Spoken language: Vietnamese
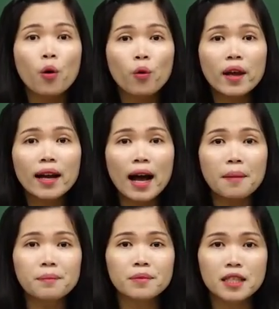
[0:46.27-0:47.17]
nguyên
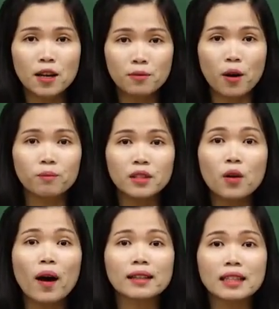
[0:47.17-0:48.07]
âm trong động từ
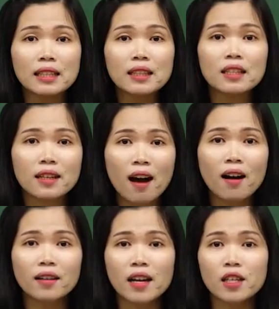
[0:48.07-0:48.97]
hoặc tính từ
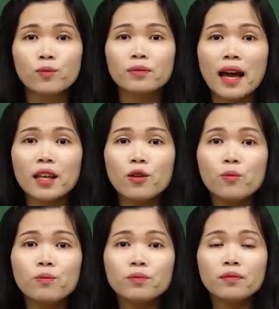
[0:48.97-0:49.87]
đó để chúng ta
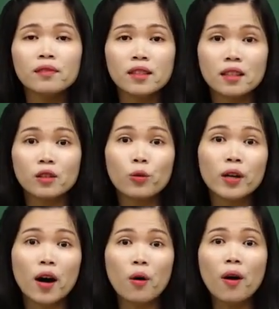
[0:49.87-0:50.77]
dùng
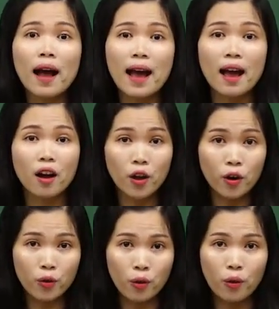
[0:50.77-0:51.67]
đuôi câu a à,
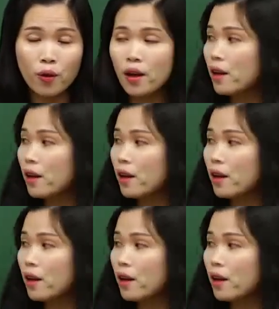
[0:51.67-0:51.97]
dò vô.